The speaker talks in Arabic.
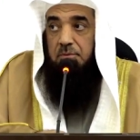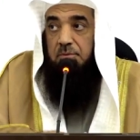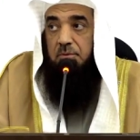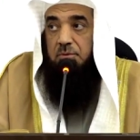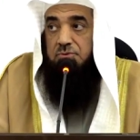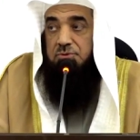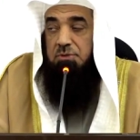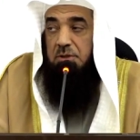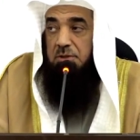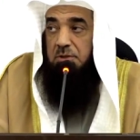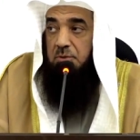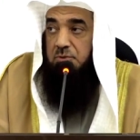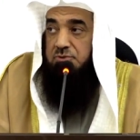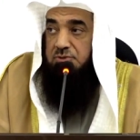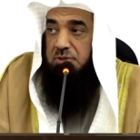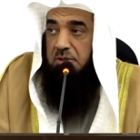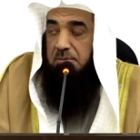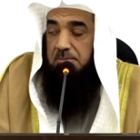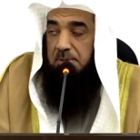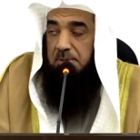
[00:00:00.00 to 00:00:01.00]
وصلي
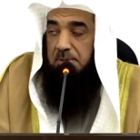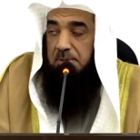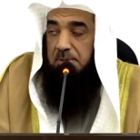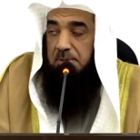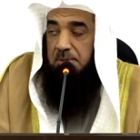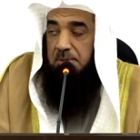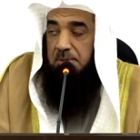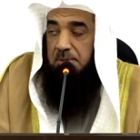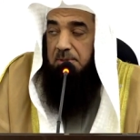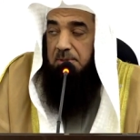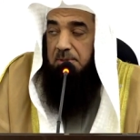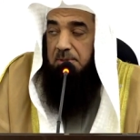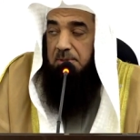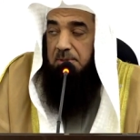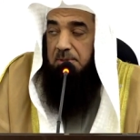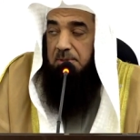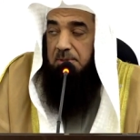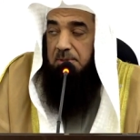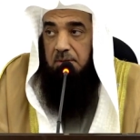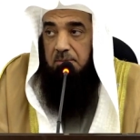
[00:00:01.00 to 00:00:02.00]
وسلم على خير خلقه
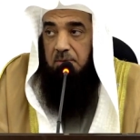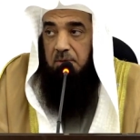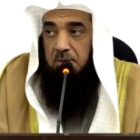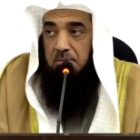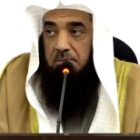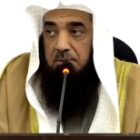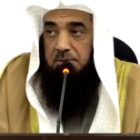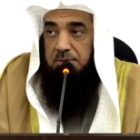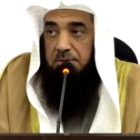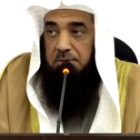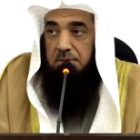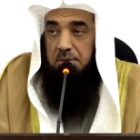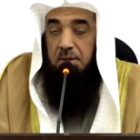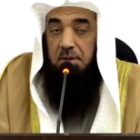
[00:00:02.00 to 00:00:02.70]
نبينا محمد